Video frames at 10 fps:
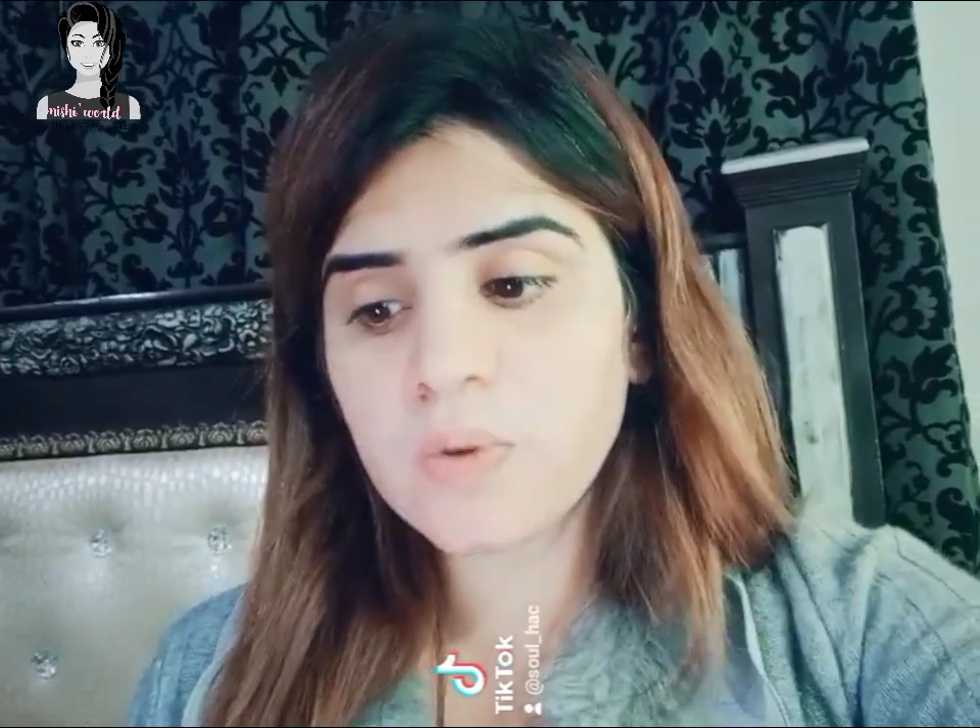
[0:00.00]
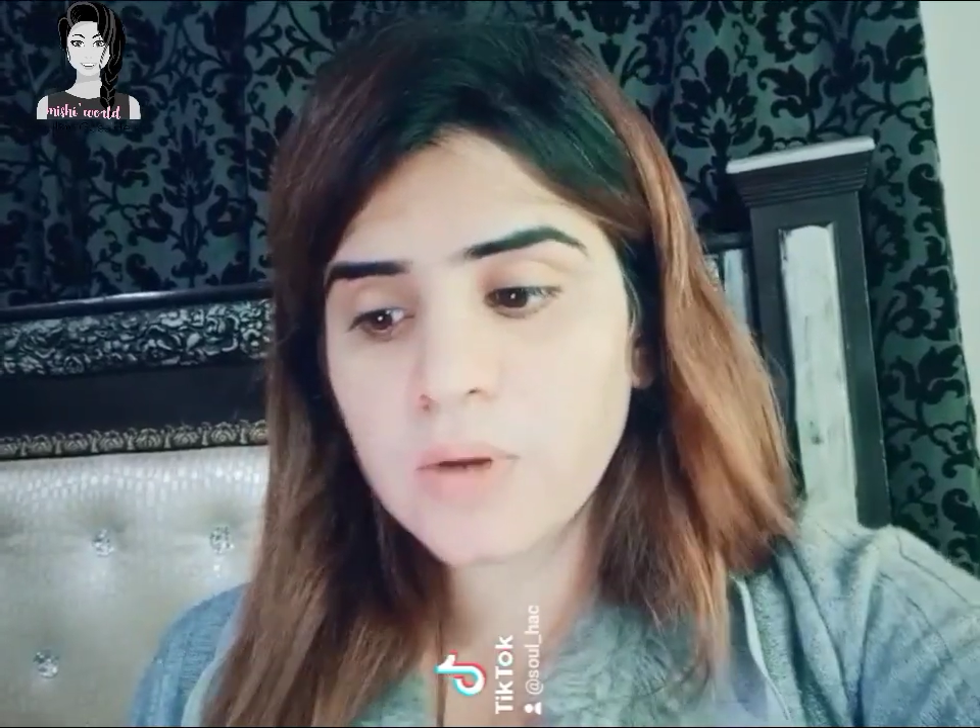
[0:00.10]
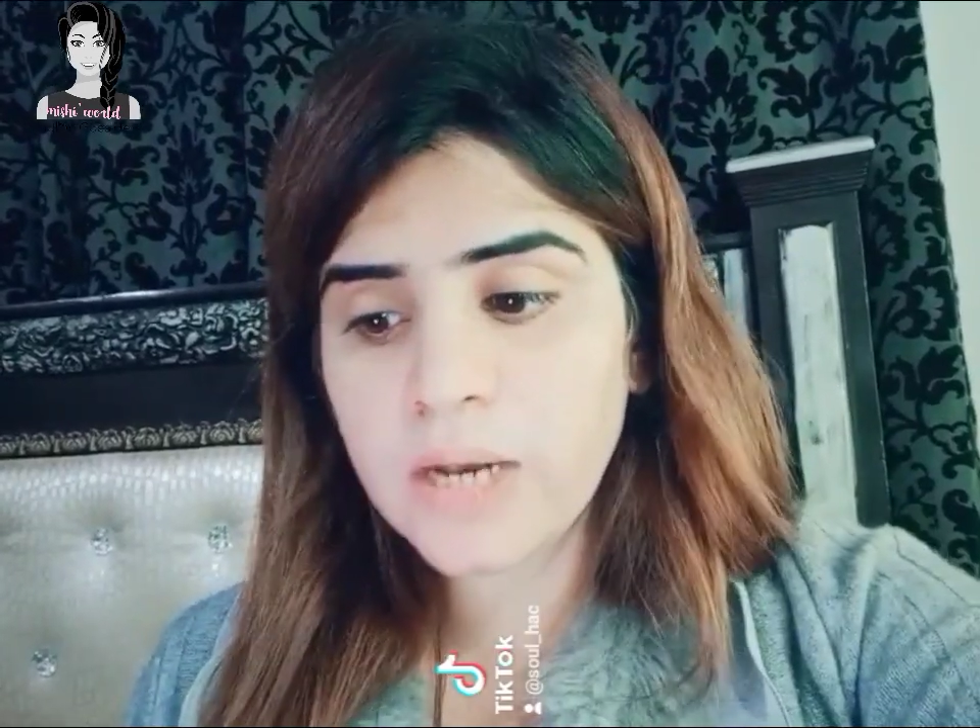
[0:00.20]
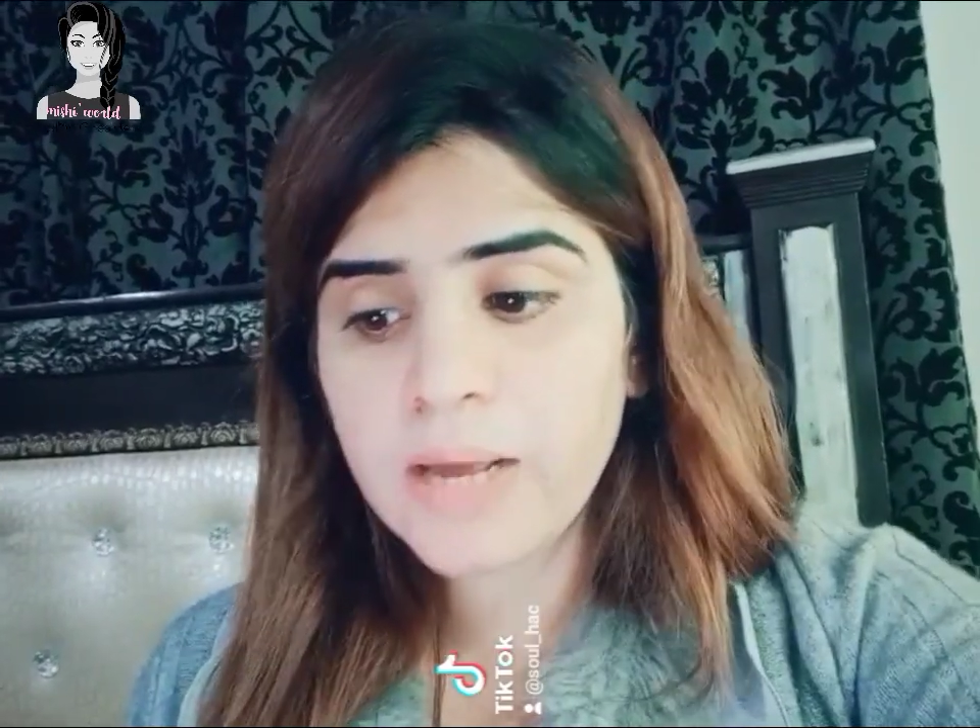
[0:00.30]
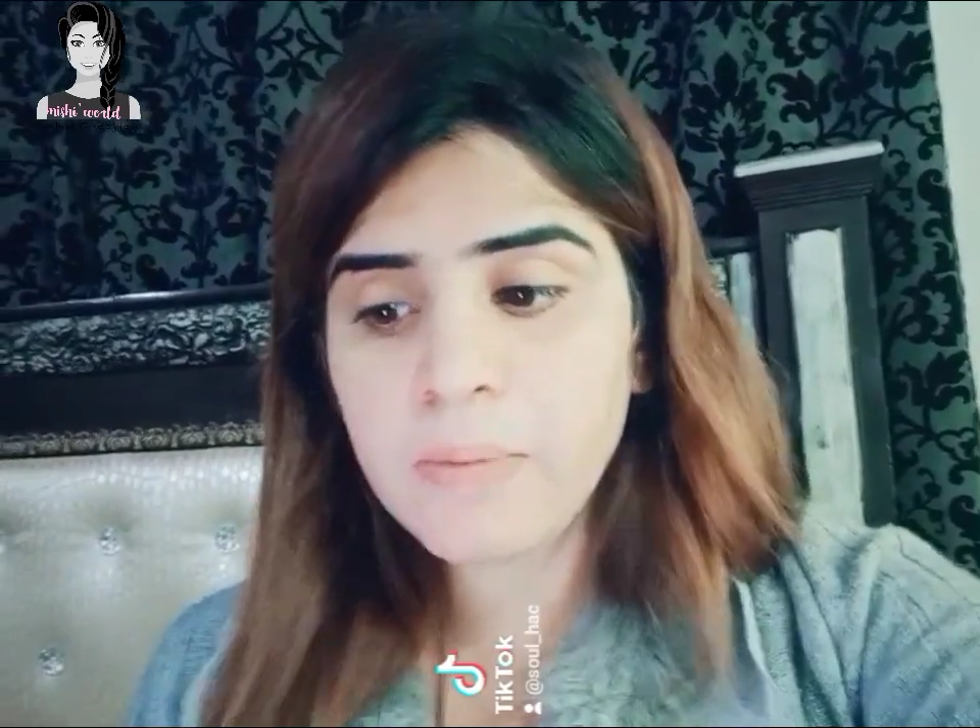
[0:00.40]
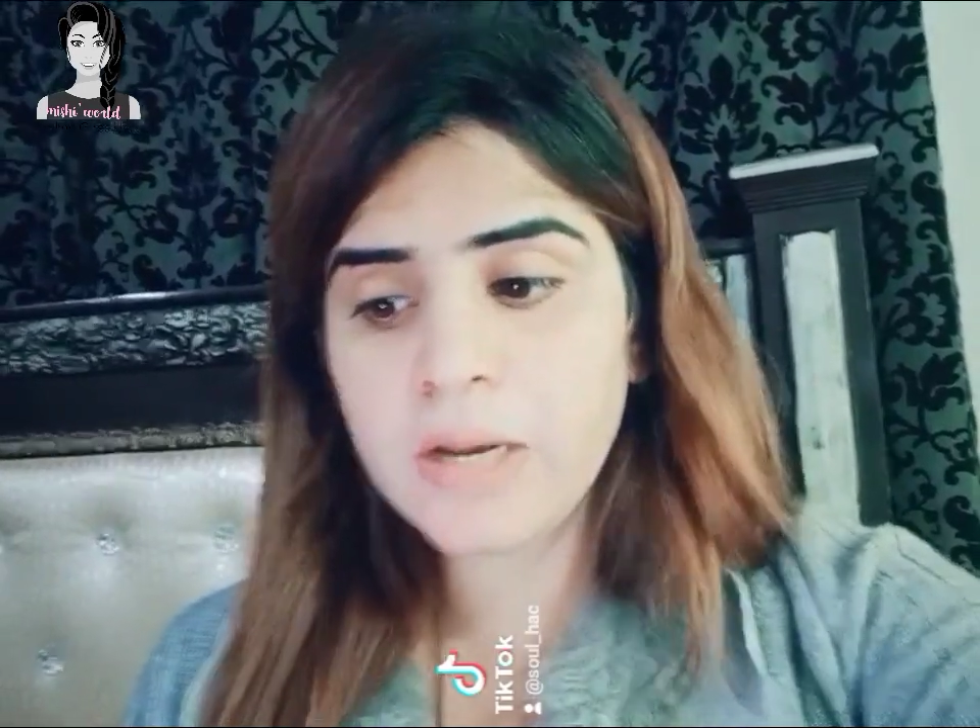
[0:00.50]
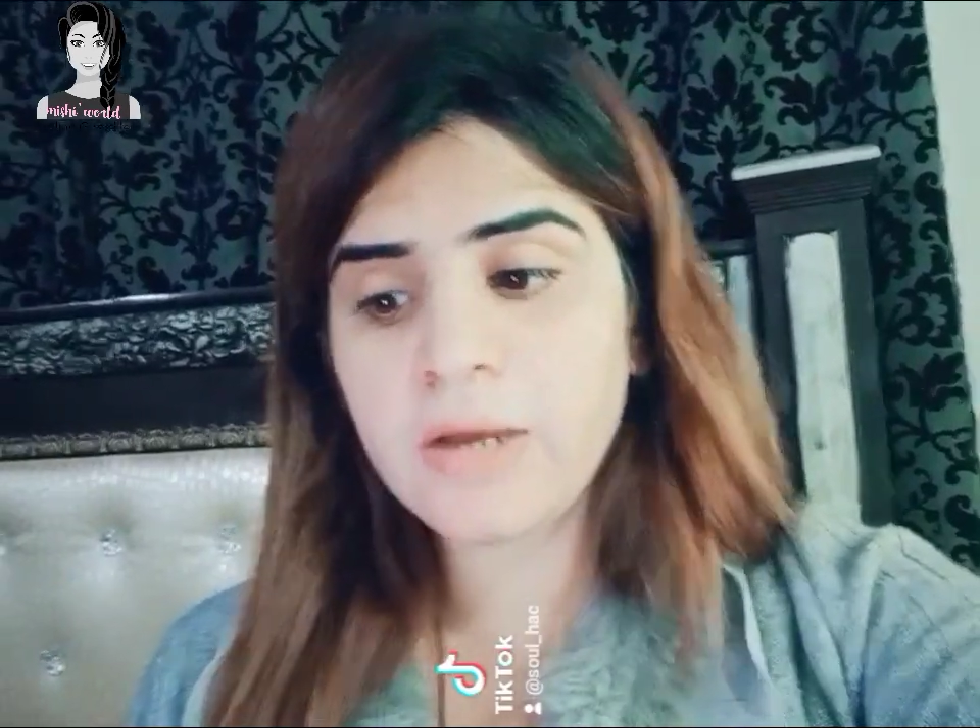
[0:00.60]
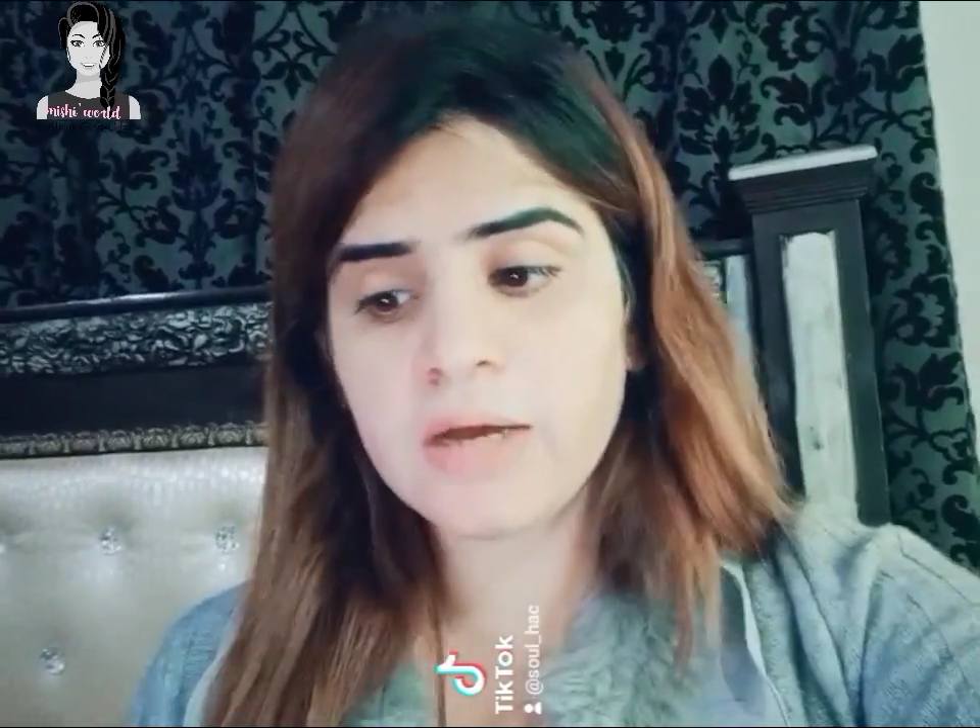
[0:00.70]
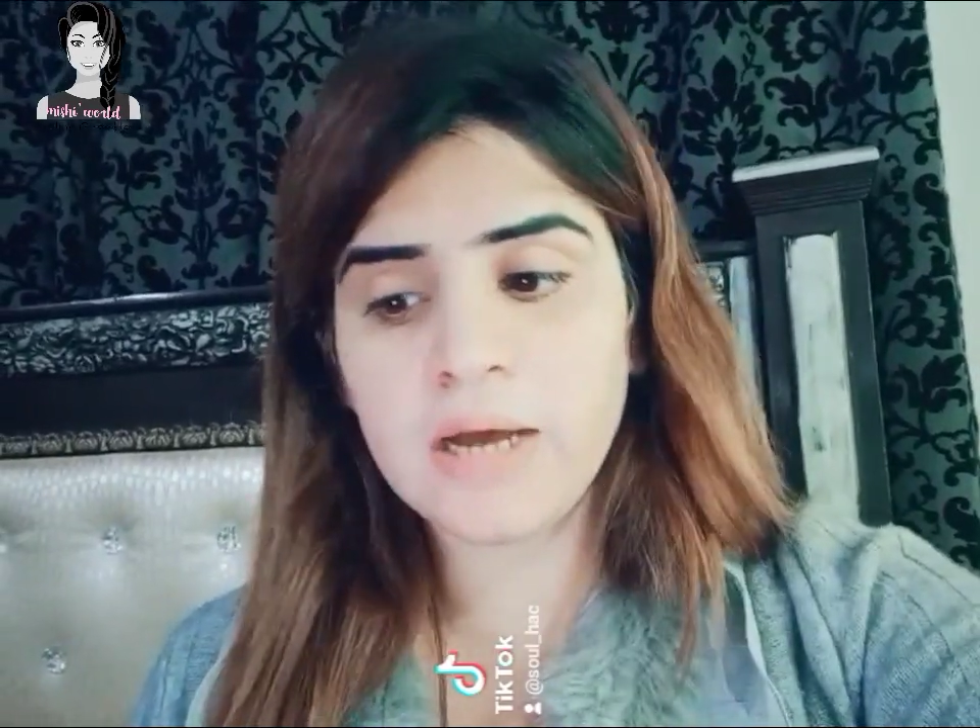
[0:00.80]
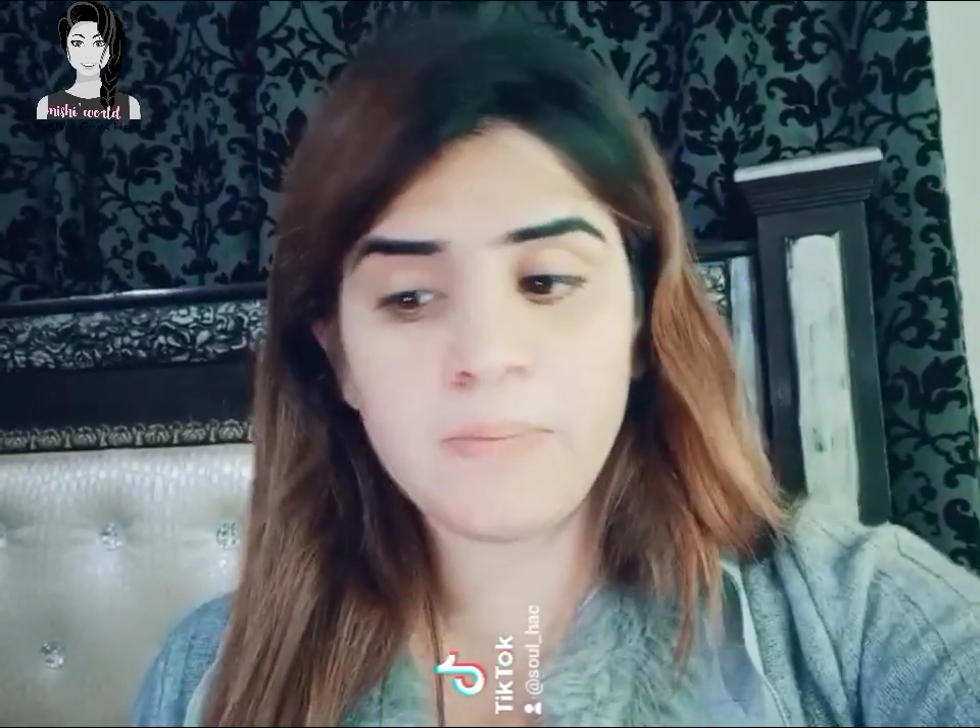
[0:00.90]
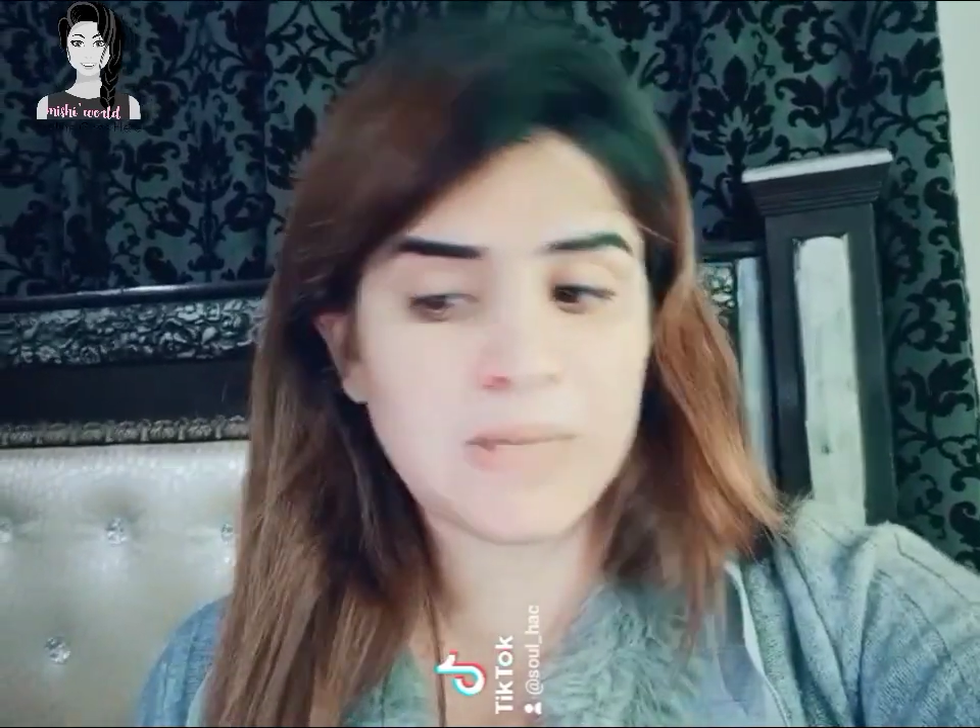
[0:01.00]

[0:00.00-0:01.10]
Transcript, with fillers: गुले में आ,